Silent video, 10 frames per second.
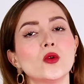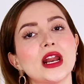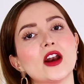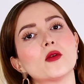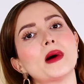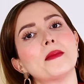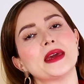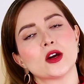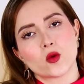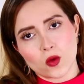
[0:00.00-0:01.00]
Un aroma
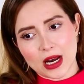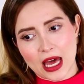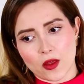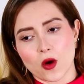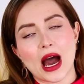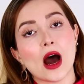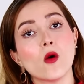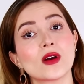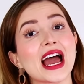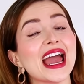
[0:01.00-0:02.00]
vinculado a
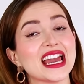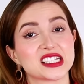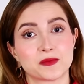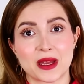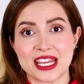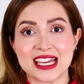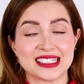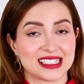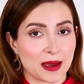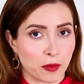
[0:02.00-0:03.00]
una
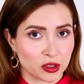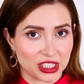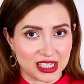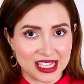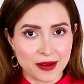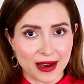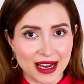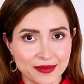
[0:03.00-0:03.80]
experiencia positiva